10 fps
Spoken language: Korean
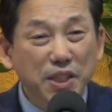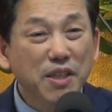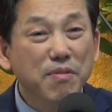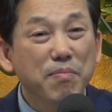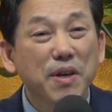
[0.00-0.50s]

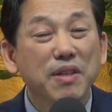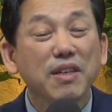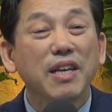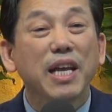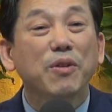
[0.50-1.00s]

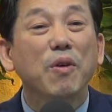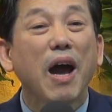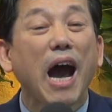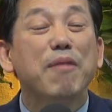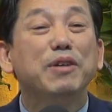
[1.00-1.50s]
1000번을
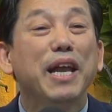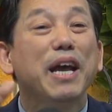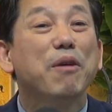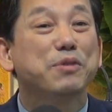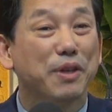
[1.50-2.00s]
해도 아무런
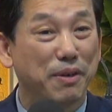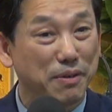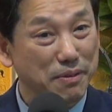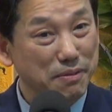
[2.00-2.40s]
해가 없어요.